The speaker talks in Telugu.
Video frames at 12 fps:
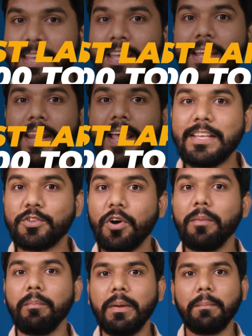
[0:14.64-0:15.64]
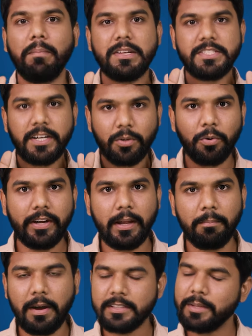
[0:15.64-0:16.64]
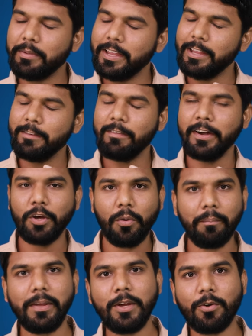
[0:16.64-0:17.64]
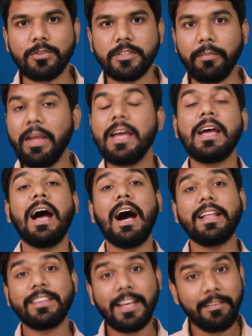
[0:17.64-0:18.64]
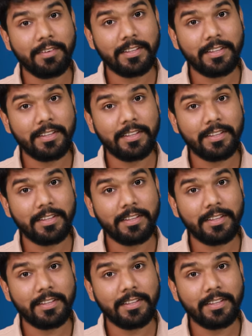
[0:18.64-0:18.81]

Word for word: ఈ రేంజ్లో మీ బడ్జెట్ ఉంటే మాత్రం ఈ వీడియో మీకోసమే అదే